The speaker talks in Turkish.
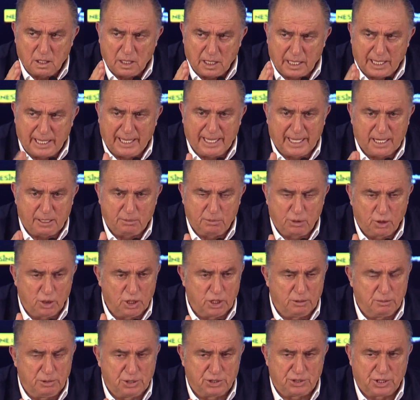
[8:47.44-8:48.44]
eğer
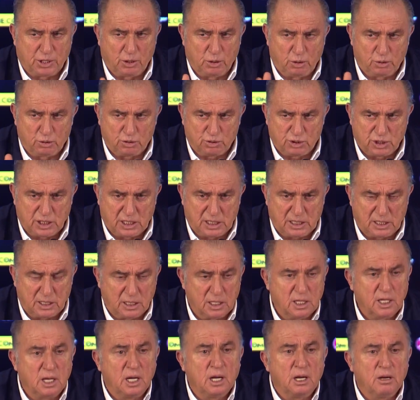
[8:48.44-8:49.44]
böyle bir şey olursa
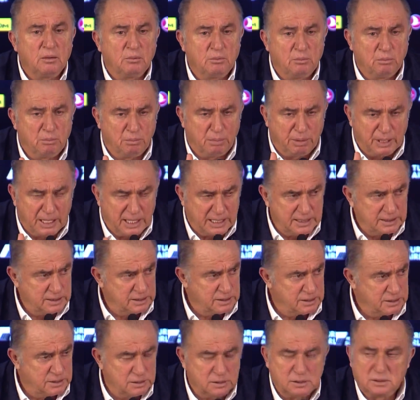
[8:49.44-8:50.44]
ben
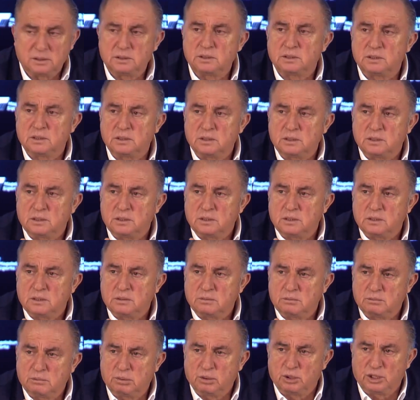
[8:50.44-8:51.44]

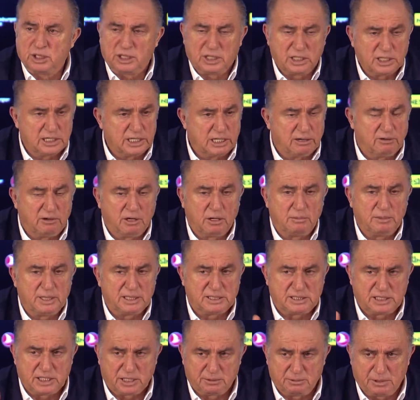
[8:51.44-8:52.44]
bu ligi devam
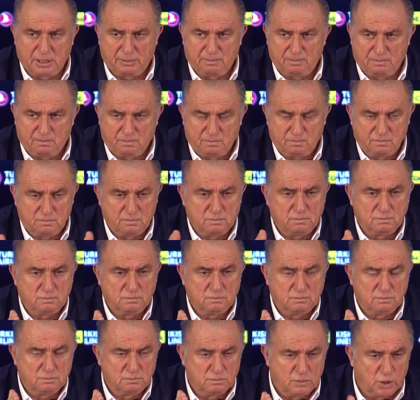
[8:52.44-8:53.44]
ettirmem.
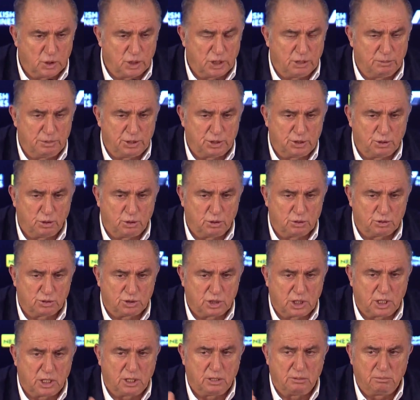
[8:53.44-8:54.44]
Böyle bir şey
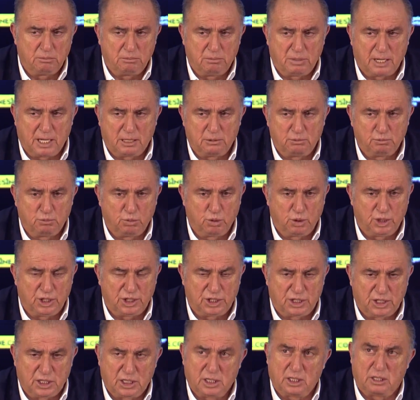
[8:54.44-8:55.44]
olursa ben bu
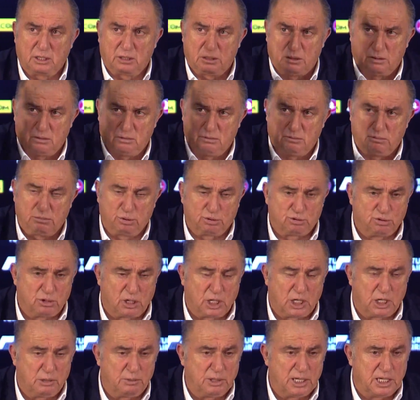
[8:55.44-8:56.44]
ligi bu
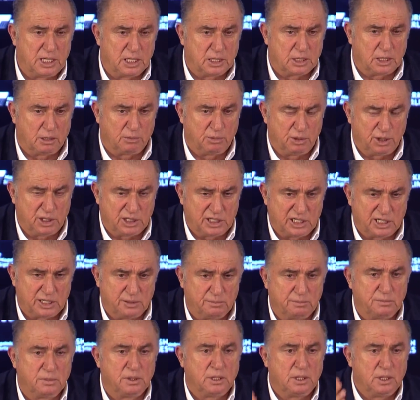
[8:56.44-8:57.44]
sıralamayla kabul
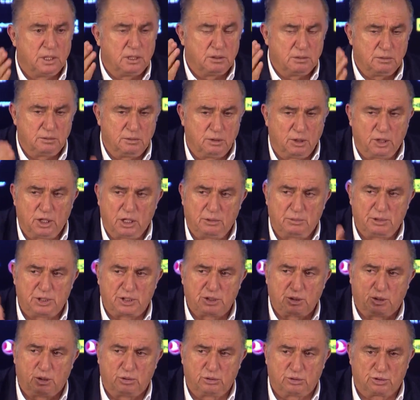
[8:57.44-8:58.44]
ederim. Böyle bir
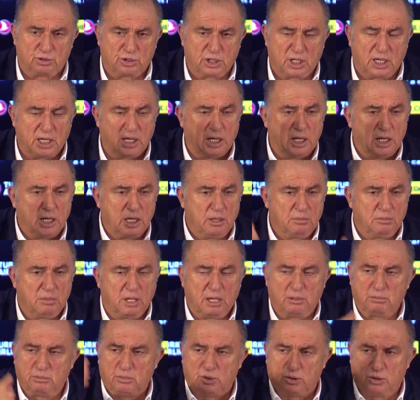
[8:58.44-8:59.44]
şey olursa
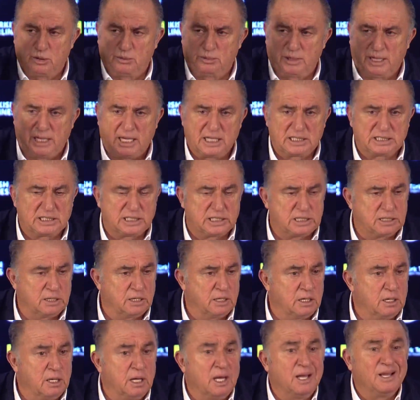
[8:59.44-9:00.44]
ben bunu beyazlık
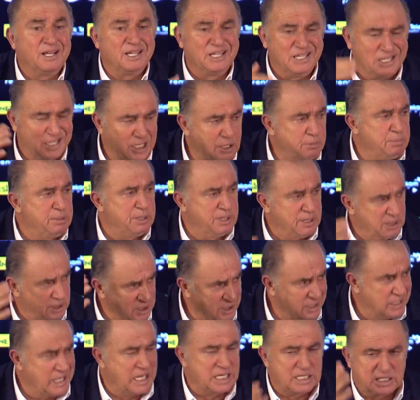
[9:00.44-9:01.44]
gibi
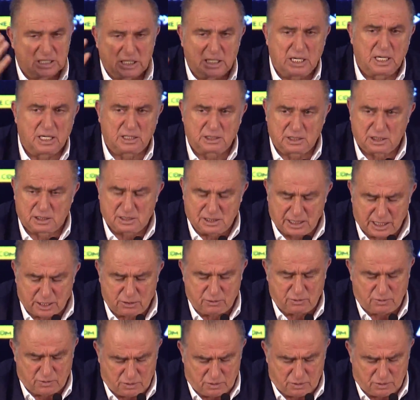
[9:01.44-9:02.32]
neyse artık ne